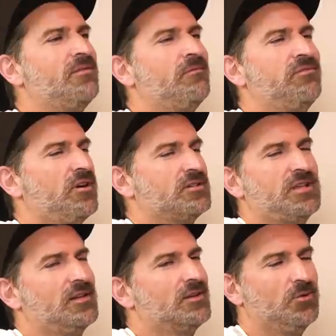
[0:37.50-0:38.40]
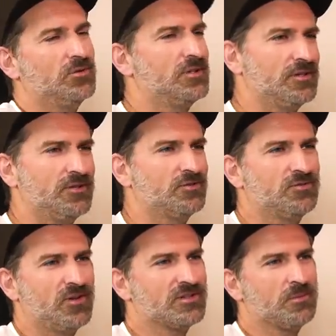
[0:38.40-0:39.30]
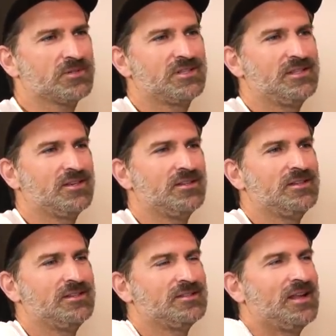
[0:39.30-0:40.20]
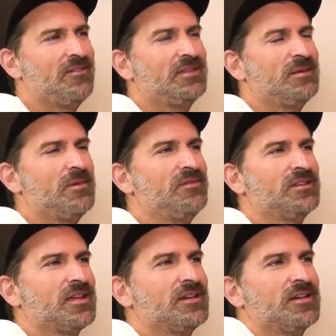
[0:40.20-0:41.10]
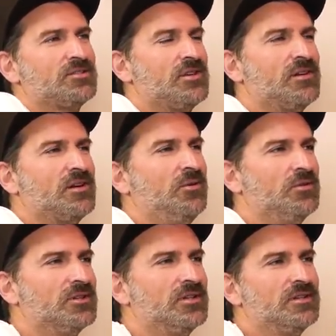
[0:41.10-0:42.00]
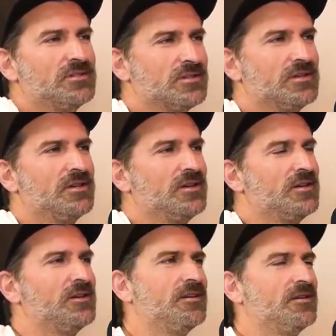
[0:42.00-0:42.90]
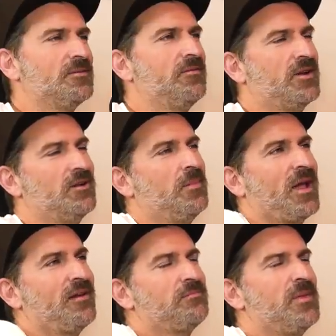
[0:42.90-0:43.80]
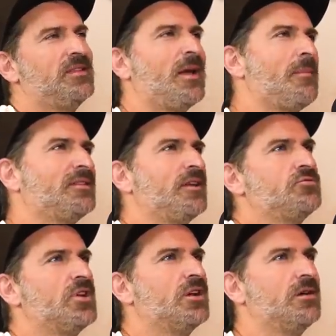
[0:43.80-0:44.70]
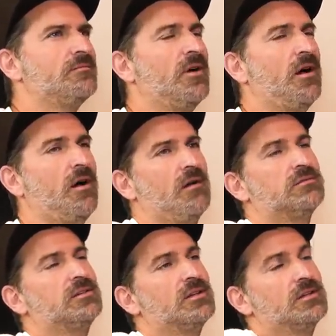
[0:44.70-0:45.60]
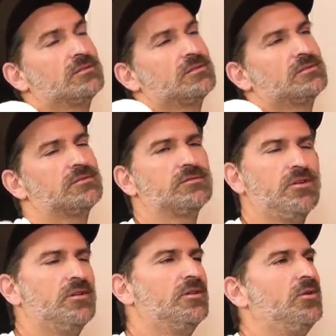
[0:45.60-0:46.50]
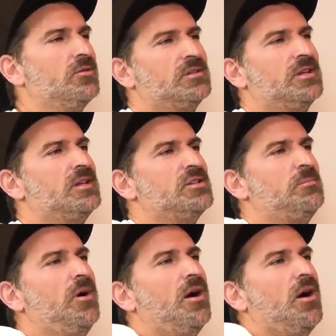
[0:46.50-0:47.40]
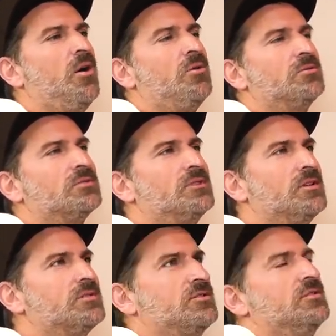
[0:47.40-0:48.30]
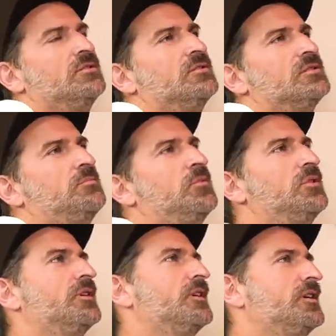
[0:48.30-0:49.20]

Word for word: va me forcer à le compter. de toute façon, parce qu'il ça l'avait tellement fait très quand j'avais compté, tu sais. Fait que le bref, mais dans ma tête, j'étais comme Ah, je vais le compter, j'ai pas honte de ça. C'est pas